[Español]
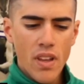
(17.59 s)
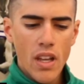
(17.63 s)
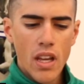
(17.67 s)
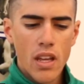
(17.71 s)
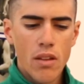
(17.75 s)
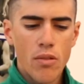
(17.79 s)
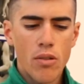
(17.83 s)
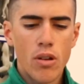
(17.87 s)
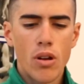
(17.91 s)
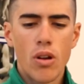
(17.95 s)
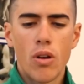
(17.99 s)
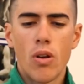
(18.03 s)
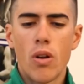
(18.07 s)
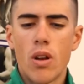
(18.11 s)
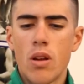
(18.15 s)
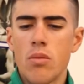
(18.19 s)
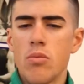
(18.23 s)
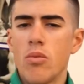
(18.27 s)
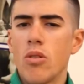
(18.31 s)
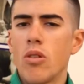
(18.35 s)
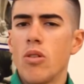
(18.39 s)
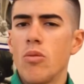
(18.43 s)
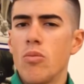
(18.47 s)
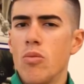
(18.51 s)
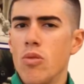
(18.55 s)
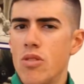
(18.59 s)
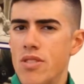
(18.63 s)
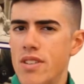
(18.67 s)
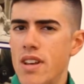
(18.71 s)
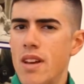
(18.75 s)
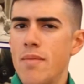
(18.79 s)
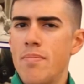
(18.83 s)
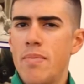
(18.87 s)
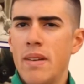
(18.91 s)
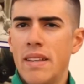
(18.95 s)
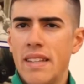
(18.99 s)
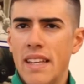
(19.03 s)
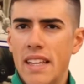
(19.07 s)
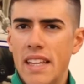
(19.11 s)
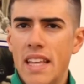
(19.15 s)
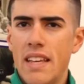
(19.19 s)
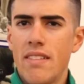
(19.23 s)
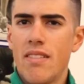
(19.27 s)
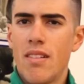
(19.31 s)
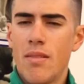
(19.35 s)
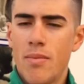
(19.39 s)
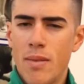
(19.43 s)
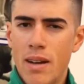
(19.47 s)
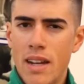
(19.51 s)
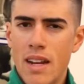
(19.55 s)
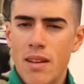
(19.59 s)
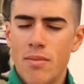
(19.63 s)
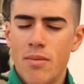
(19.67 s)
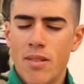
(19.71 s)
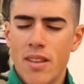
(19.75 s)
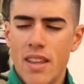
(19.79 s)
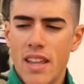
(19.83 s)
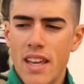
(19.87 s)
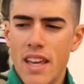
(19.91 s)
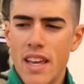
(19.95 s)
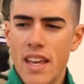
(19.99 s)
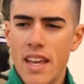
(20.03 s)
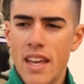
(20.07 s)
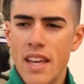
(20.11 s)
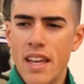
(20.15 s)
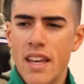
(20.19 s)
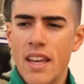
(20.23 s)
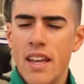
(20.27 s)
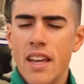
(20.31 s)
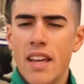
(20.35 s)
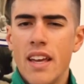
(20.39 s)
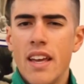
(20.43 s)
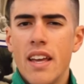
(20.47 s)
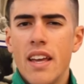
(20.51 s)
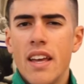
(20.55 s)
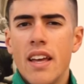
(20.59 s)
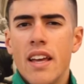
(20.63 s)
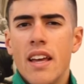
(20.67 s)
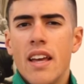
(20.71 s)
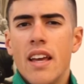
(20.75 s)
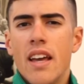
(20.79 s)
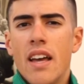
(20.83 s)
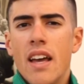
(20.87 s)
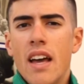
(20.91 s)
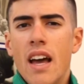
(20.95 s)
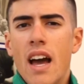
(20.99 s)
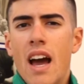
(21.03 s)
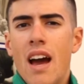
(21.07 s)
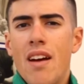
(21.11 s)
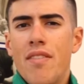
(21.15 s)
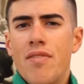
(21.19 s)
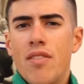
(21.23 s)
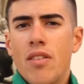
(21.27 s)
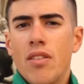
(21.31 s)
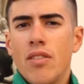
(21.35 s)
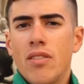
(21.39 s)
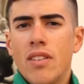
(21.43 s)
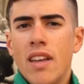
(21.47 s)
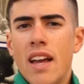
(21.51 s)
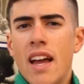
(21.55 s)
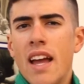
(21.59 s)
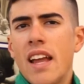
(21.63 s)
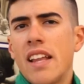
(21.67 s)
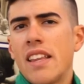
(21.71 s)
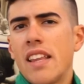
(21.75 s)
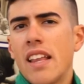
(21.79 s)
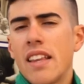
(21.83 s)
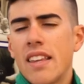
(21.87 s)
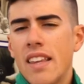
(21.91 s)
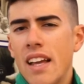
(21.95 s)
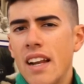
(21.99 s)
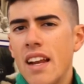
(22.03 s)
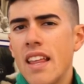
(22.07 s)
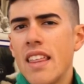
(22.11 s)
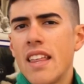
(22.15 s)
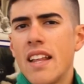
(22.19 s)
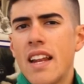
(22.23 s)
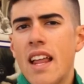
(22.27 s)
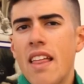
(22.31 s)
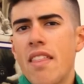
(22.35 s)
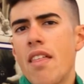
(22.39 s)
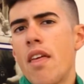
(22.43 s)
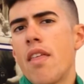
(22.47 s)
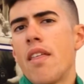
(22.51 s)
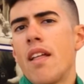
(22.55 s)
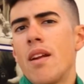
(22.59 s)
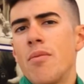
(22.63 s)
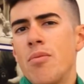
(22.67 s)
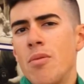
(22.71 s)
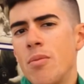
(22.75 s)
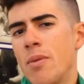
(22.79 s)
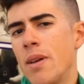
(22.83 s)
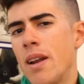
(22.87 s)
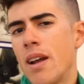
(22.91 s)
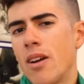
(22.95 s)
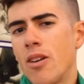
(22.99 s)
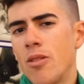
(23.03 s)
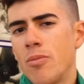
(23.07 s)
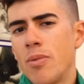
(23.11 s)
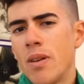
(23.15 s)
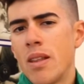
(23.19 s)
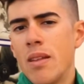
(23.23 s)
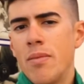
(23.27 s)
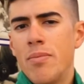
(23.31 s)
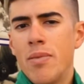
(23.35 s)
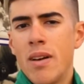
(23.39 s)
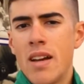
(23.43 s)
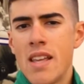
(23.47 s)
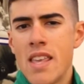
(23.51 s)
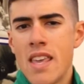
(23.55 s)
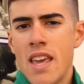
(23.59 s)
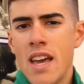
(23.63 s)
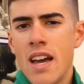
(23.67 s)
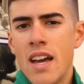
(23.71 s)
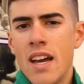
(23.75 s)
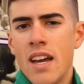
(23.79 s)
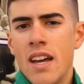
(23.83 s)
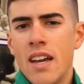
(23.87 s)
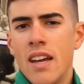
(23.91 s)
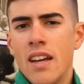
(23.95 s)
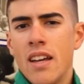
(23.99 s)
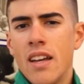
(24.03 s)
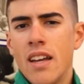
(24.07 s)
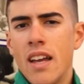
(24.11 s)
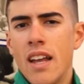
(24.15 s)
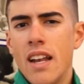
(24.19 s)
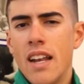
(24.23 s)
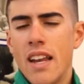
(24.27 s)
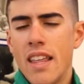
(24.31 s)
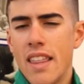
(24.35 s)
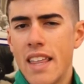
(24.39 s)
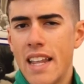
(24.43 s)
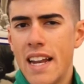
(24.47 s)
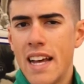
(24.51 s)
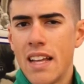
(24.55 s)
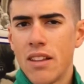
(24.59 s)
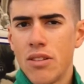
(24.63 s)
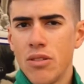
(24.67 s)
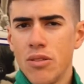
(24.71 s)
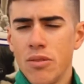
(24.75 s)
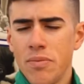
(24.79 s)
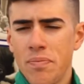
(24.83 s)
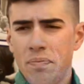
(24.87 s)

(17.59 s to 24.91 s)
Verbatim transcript: Y bueno, corremos con muchas expectativas para poder afrontar, e intentar liderar desde la primera Copa de España el liderato.